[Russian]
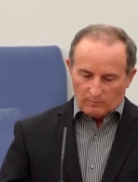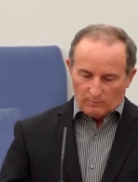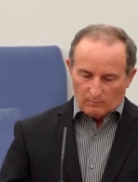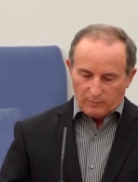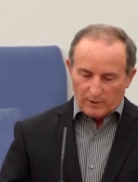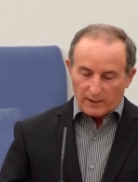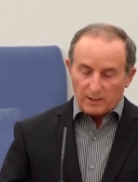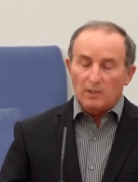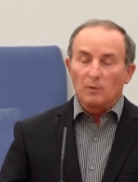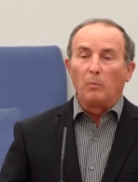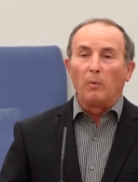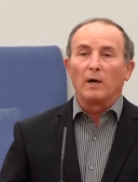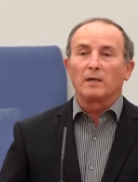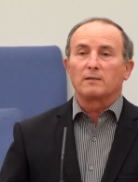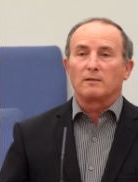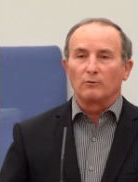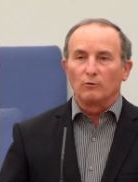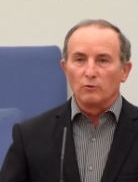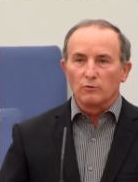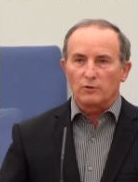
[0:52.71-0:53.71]
быть
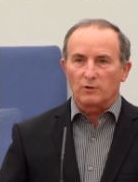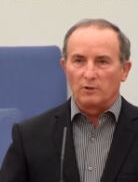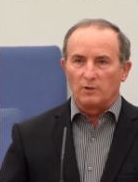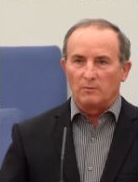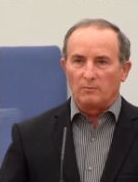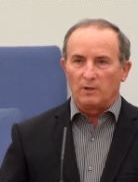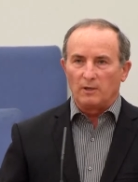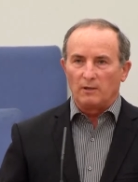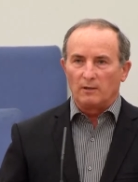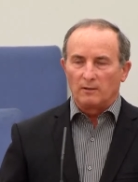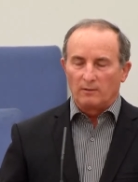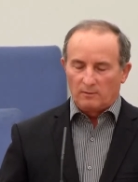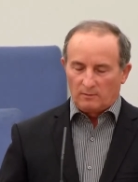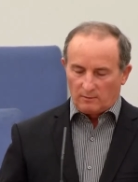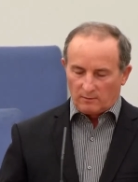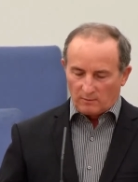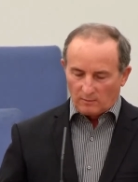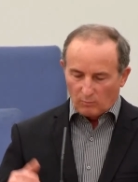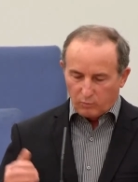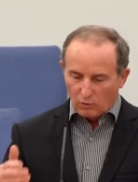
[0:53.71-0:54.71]
послушными
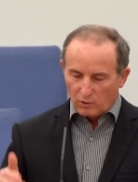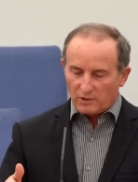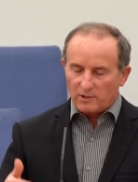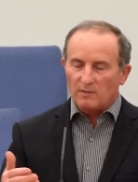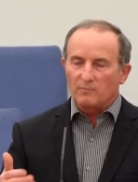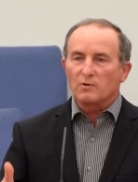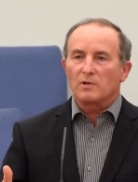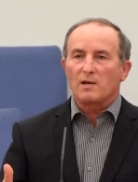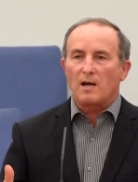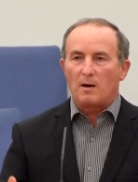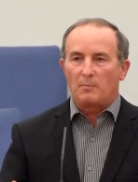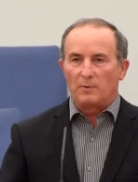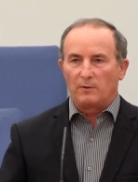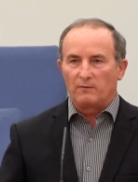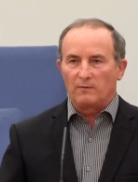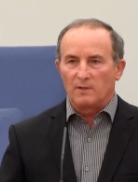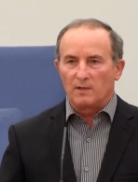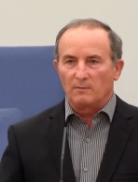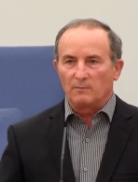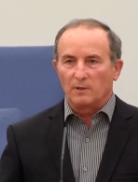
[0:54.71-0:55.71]
Божьим
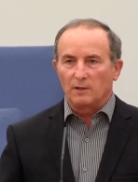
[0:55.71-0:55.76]
заповедям,